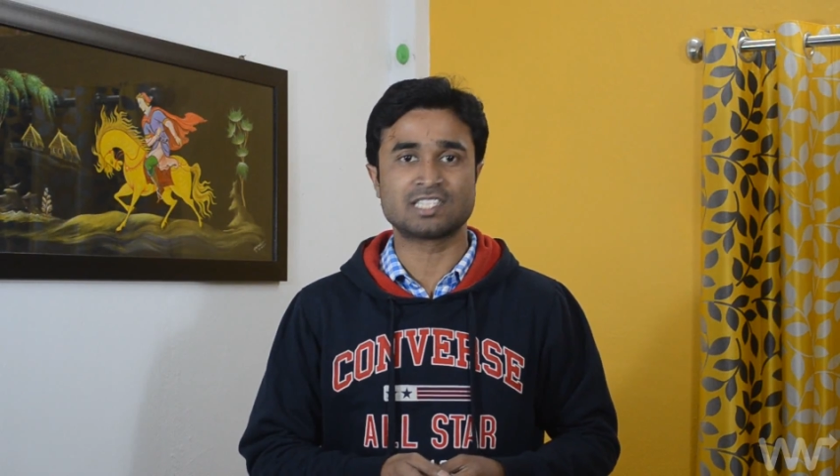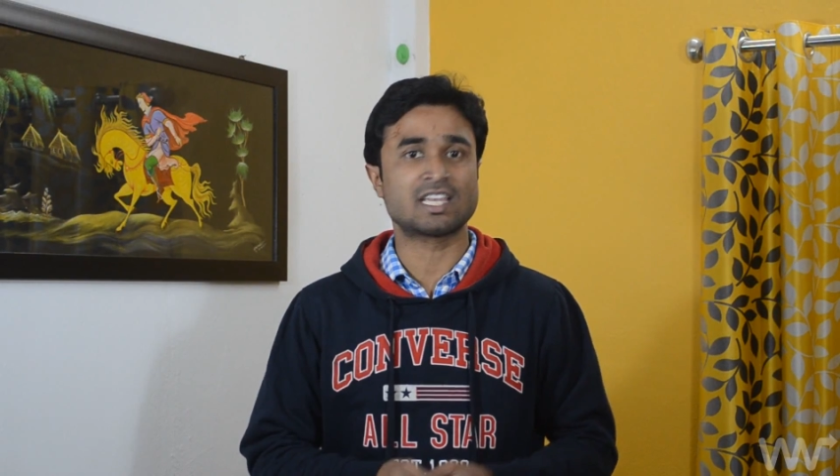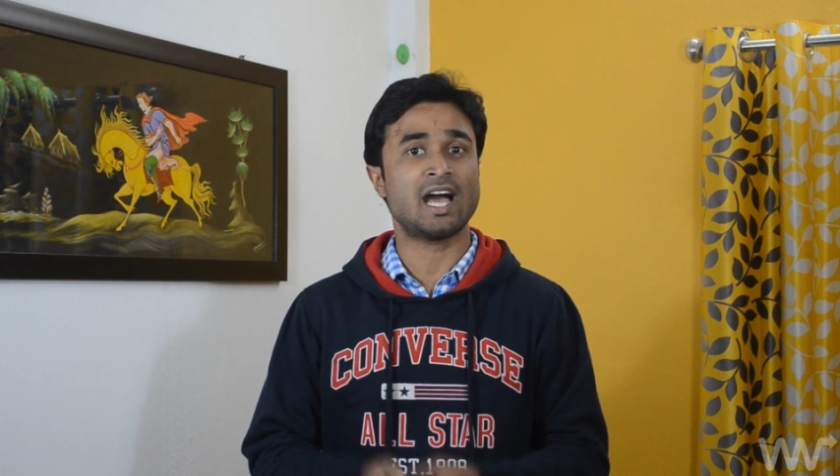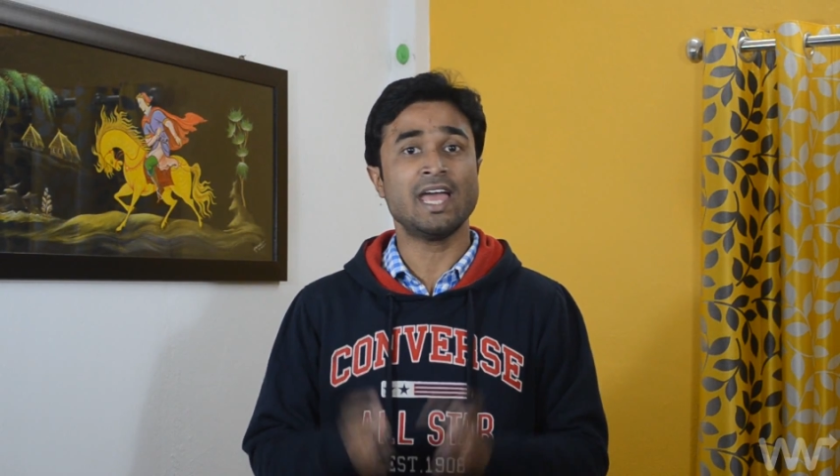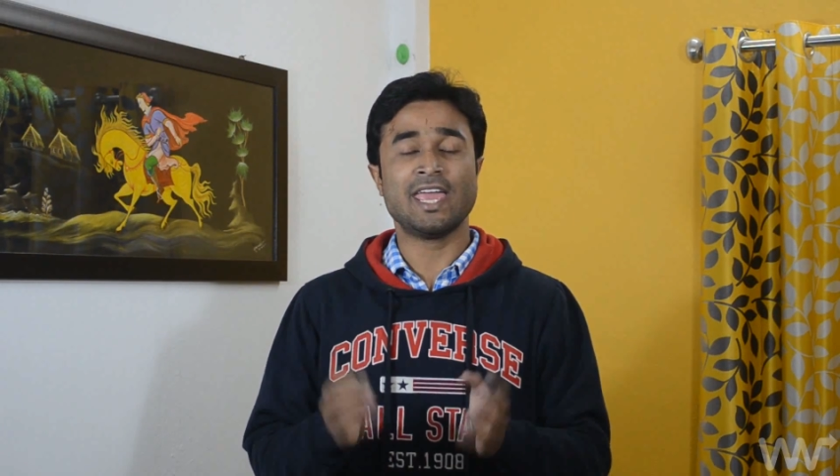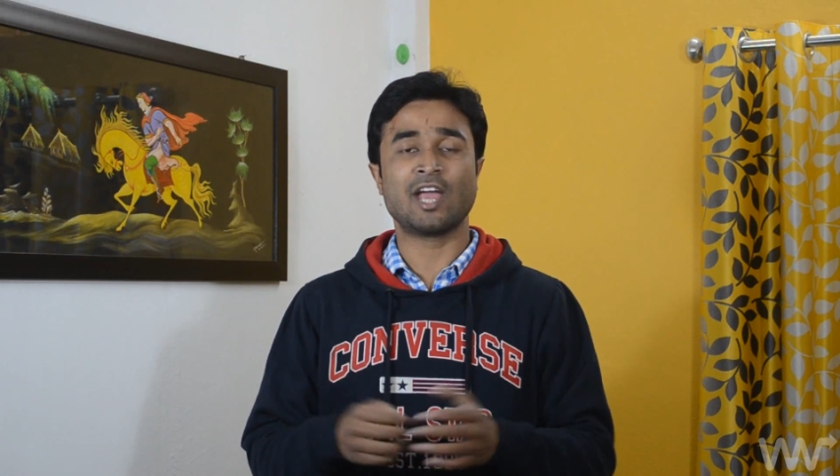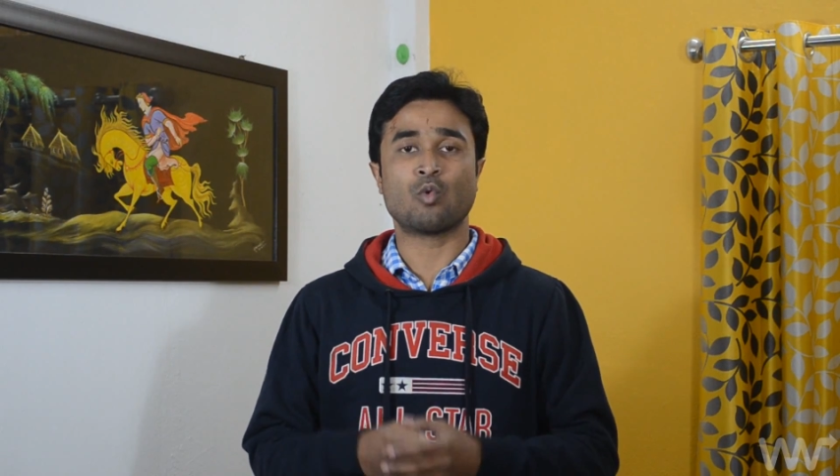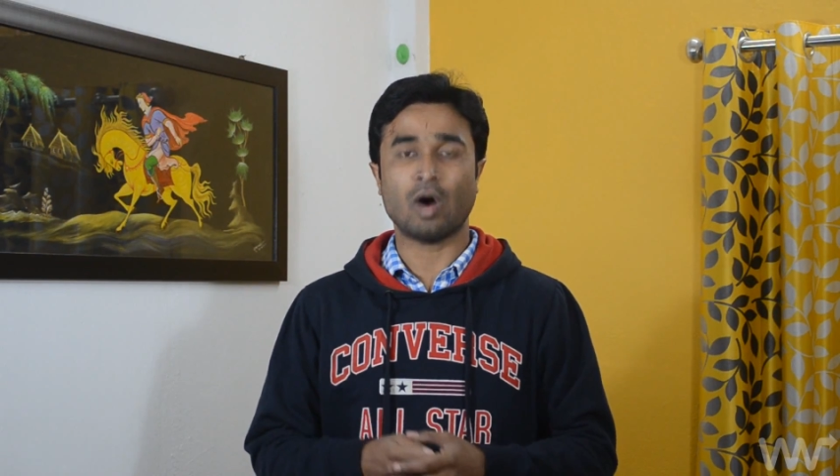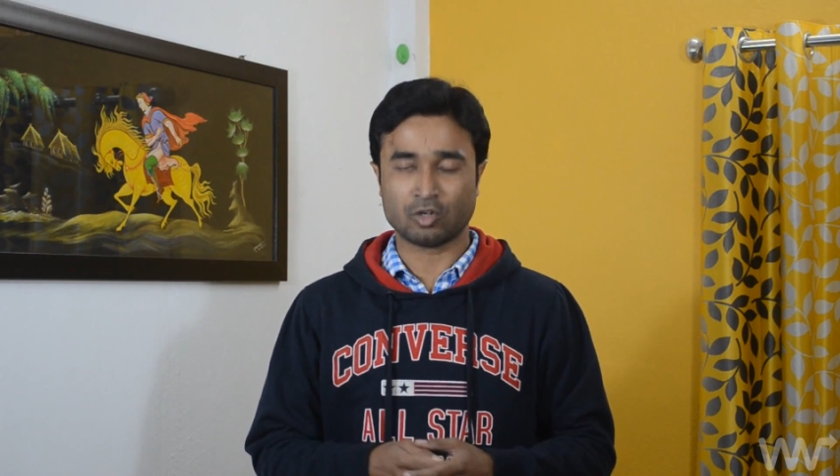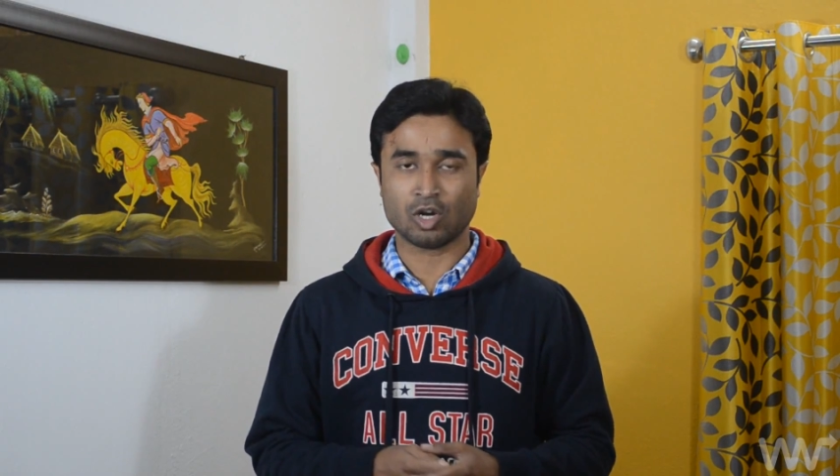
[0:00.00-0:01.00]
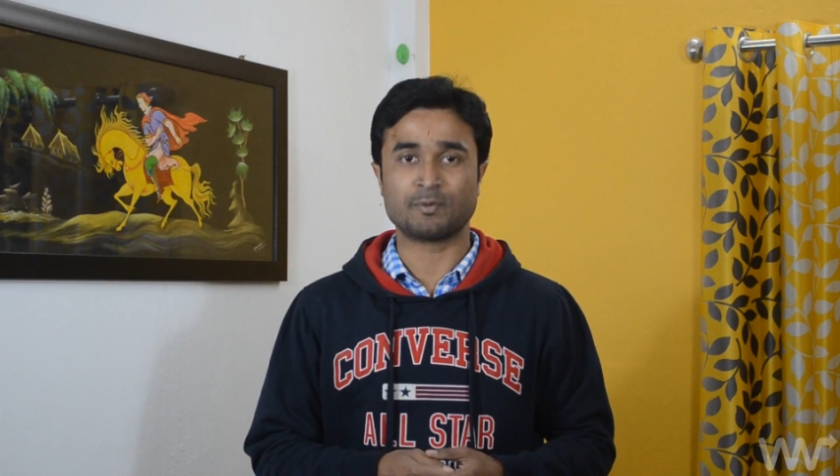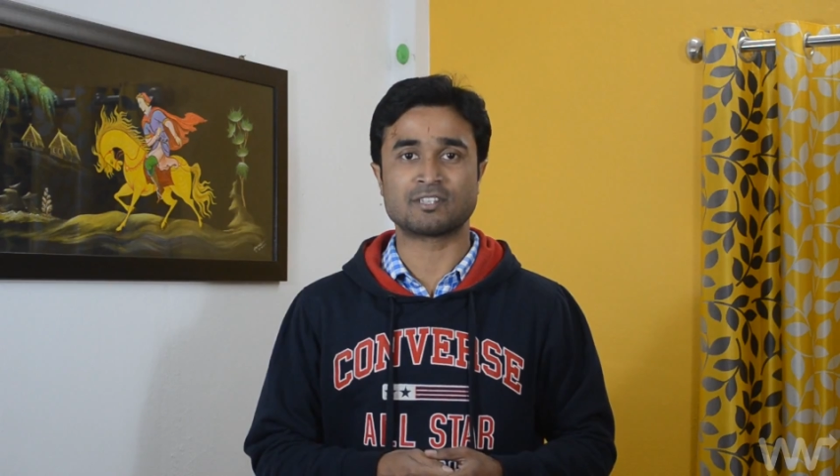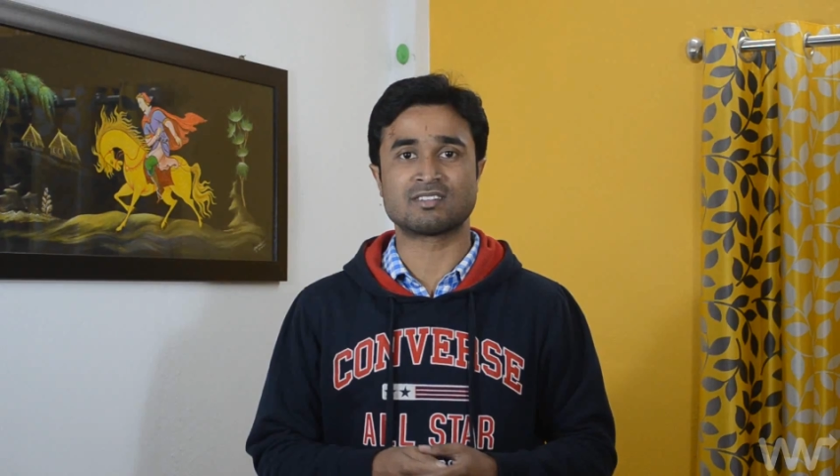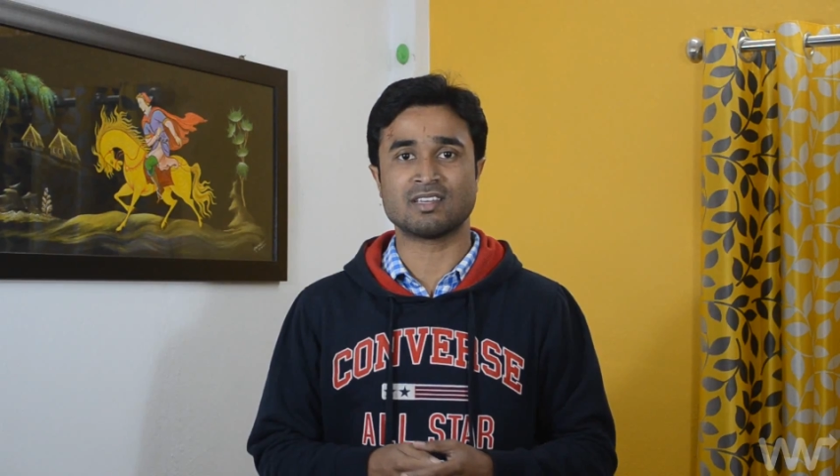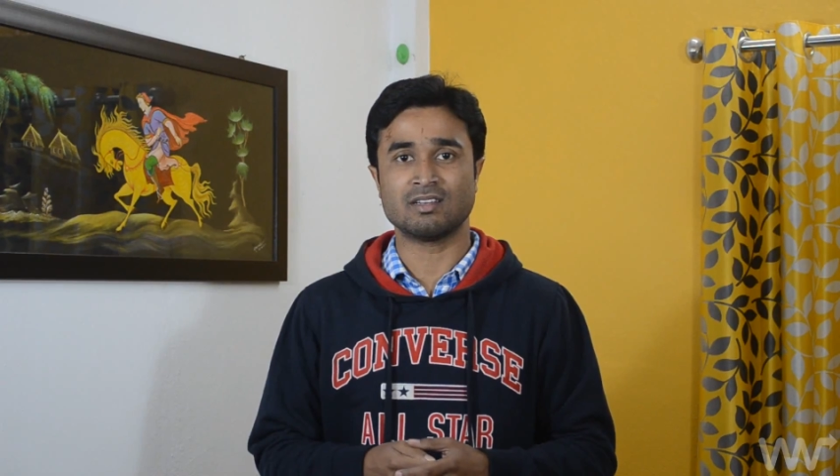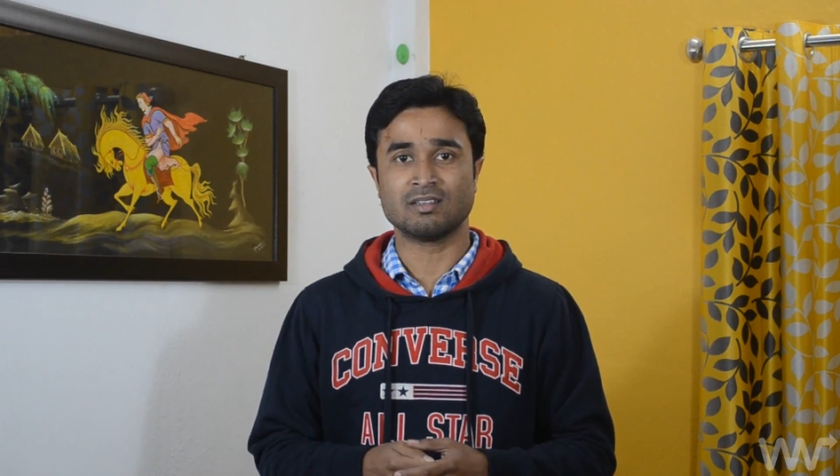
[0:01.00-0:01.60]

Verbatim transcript: का एक क्वाड प्रोसेसर